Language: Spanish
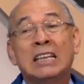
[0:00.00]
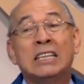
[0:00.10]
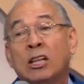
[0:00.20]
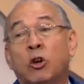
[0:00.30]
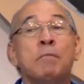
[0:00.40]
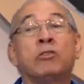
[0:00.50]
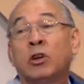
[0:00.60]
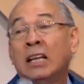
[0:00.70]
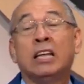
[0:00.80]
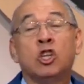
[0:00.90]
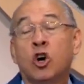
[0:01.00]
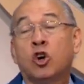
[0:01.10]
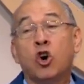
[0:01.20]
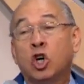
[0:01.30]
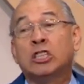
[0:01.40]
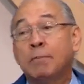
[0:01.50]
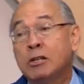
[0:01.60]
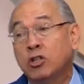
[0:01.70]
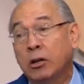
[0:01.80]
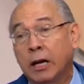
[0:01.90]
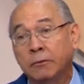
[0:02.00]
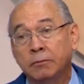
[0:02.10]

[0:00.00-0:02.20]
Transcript: es el trato personal de Dios con otra persona.